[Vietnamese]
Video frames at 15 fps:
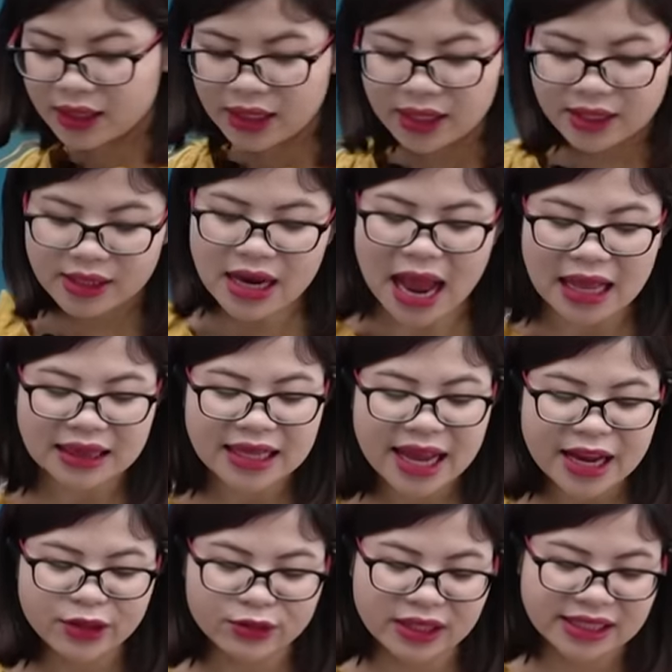Thế thì chữ Hán
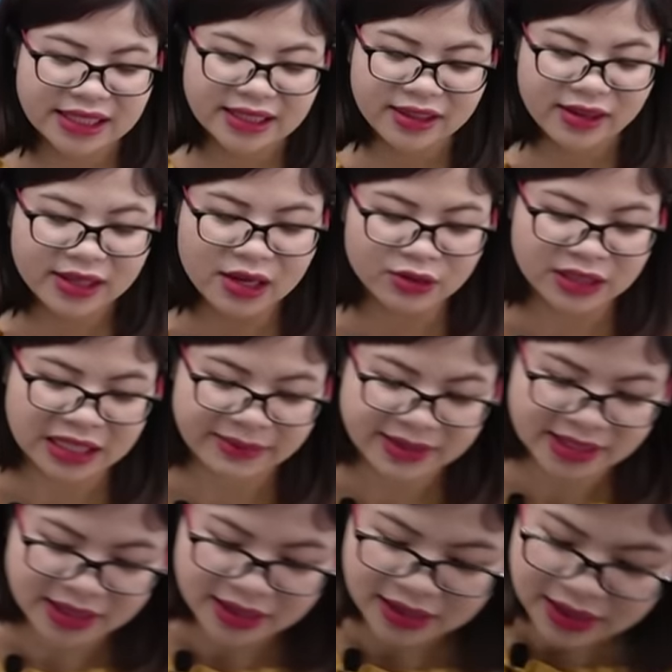này chúng ta sẽ nhớ kiểu gì bây
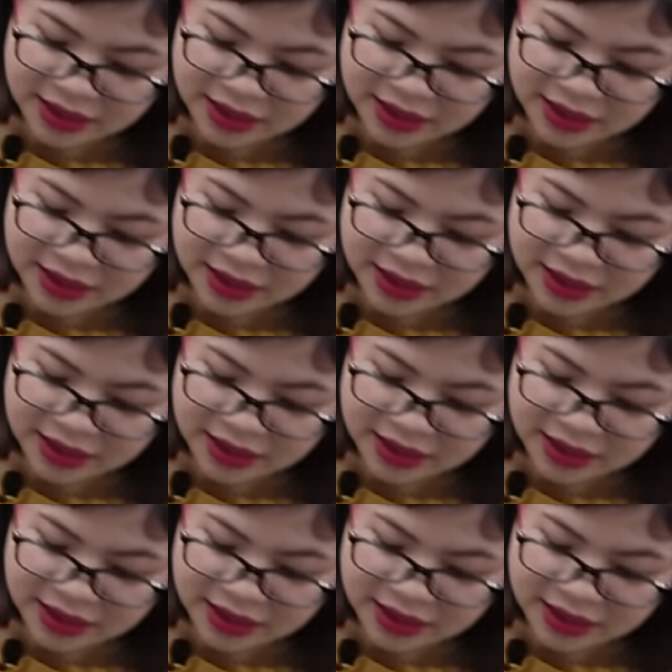giờ?